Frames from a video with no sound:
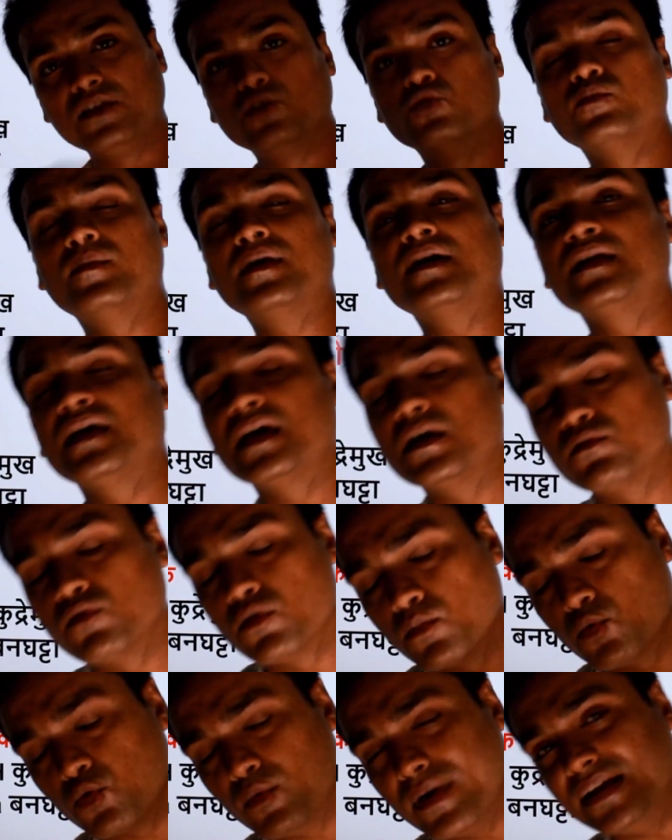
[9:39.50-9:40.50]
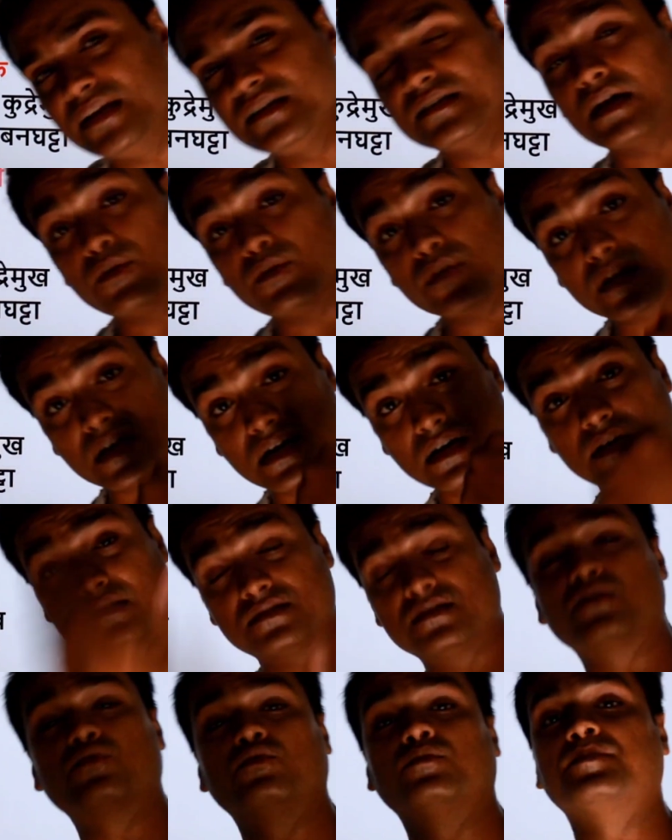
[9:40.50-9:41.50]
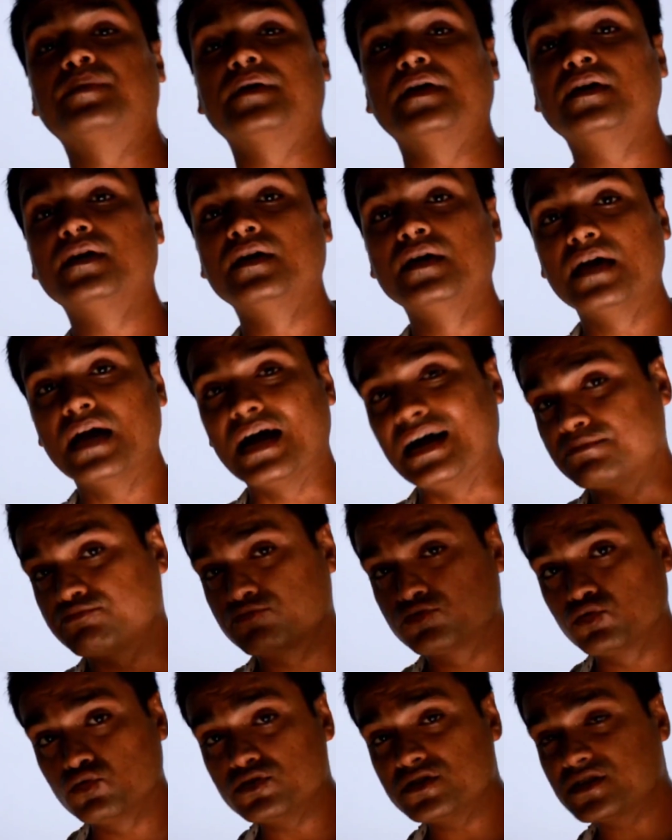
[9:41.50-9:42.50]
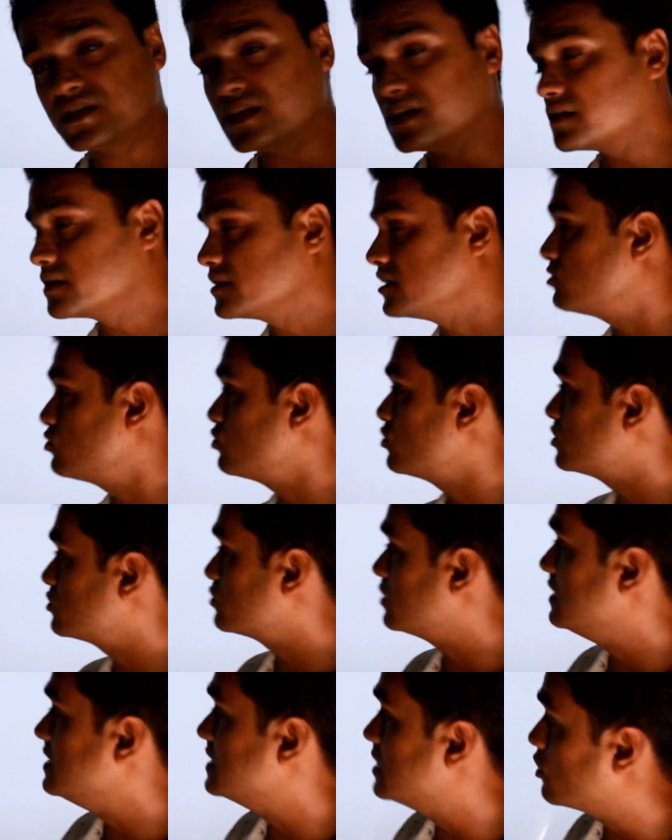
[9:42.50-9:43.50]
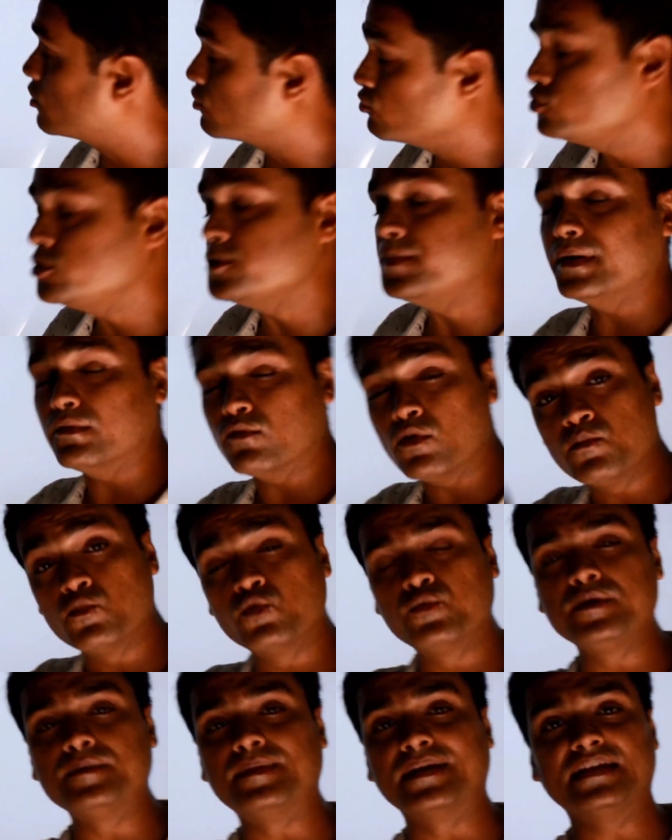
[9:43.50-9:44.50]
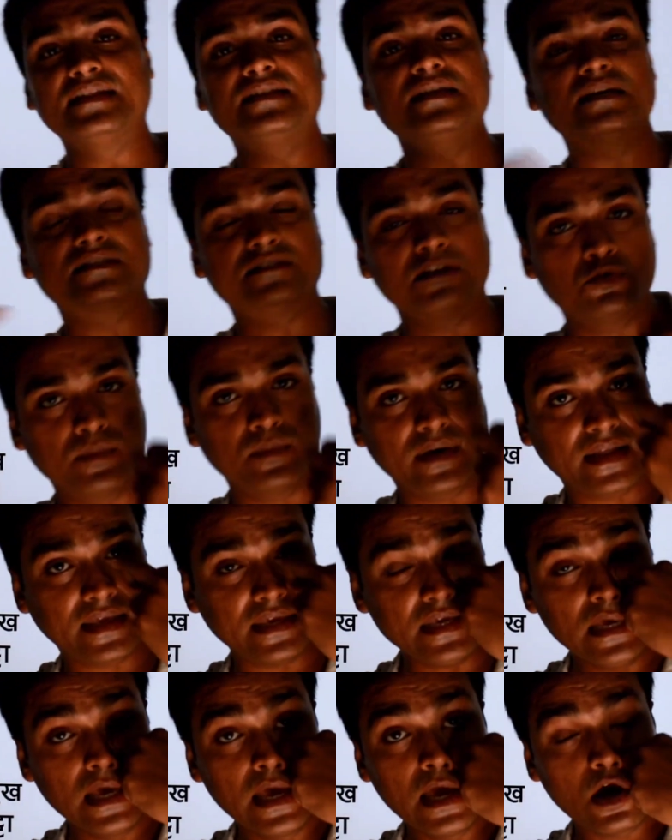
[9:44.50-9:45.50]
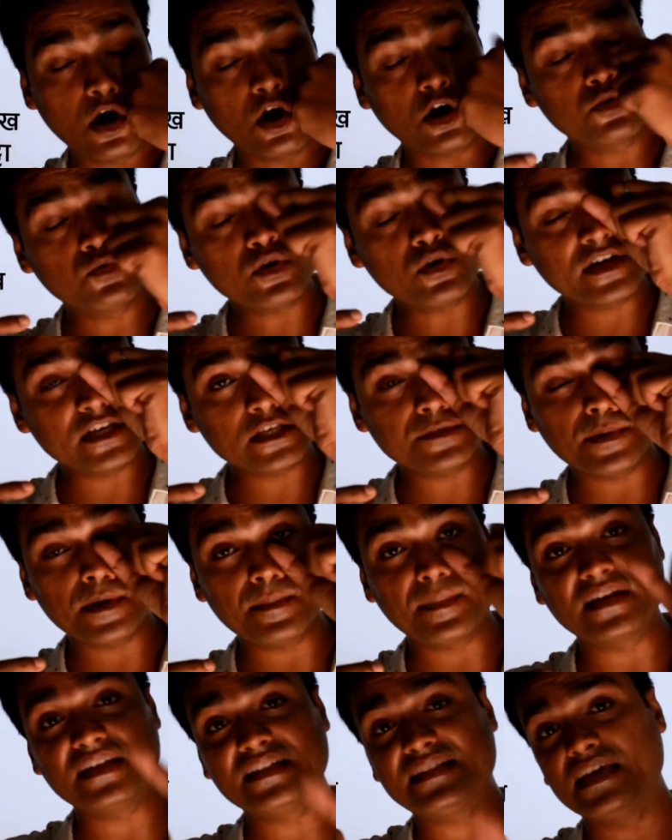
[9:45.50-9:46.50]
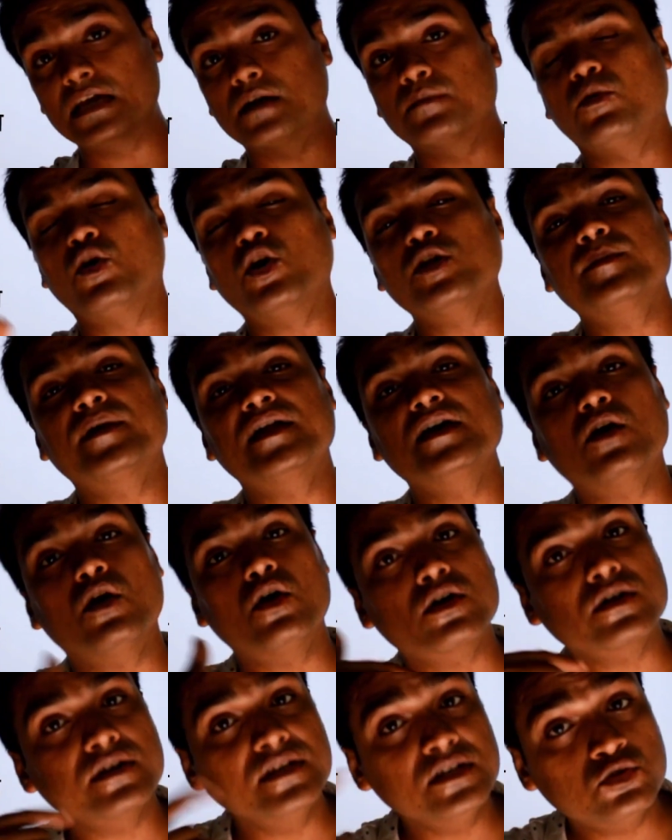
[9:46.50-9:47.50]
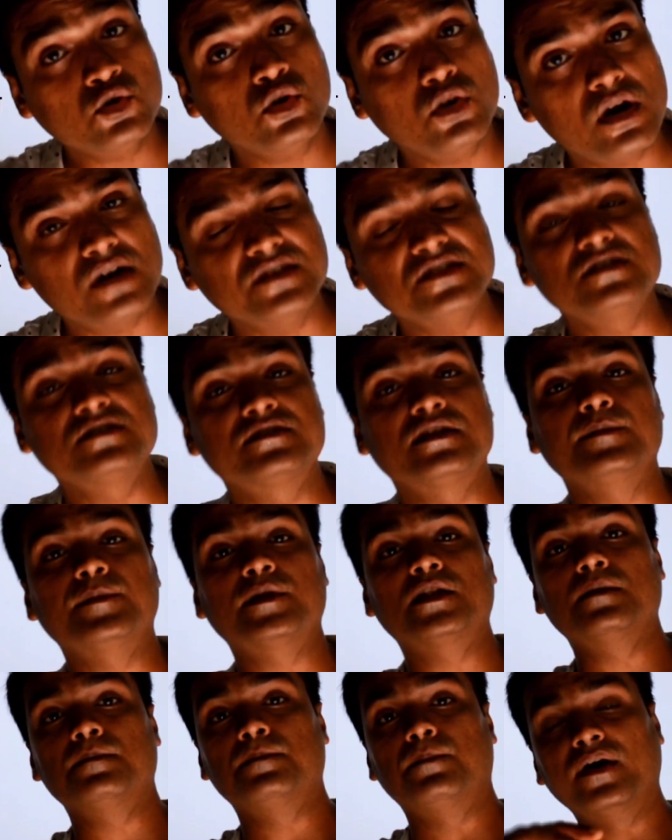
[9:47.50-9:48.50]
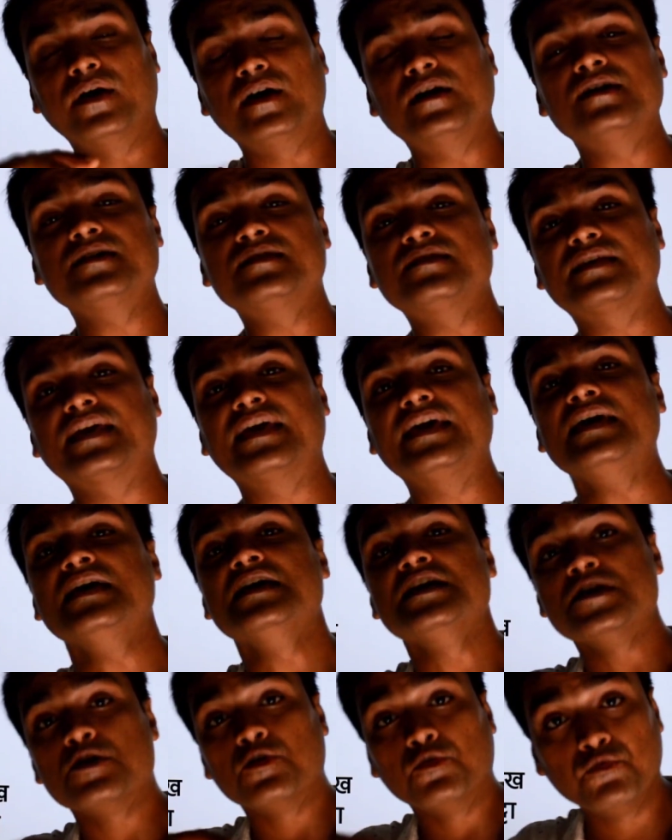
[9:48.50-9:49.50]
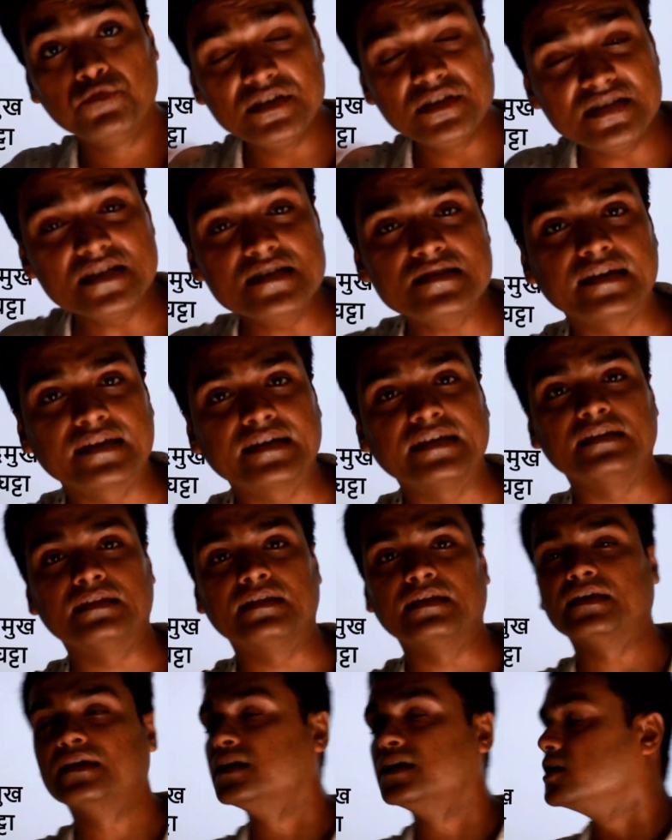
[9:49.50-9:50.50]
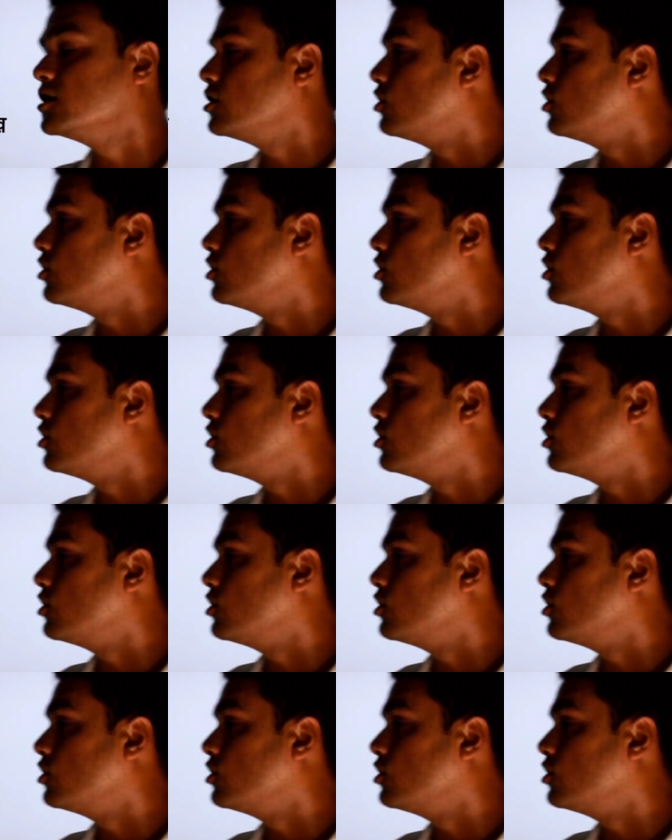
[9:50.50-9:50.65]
इनह्यूमन है वो मोबाइल टावर का असर उन पर आप सोच के अगर देखोगे तो हिल जाओगे उसी पे वो मूवी बनी थी अक्षय कुमार की और वो किस पे बनी थी एक बहुत बड़े ऑर्निथोलॉजिस्ट थे मतलब बर्ड्स के विशेषज्ञ थे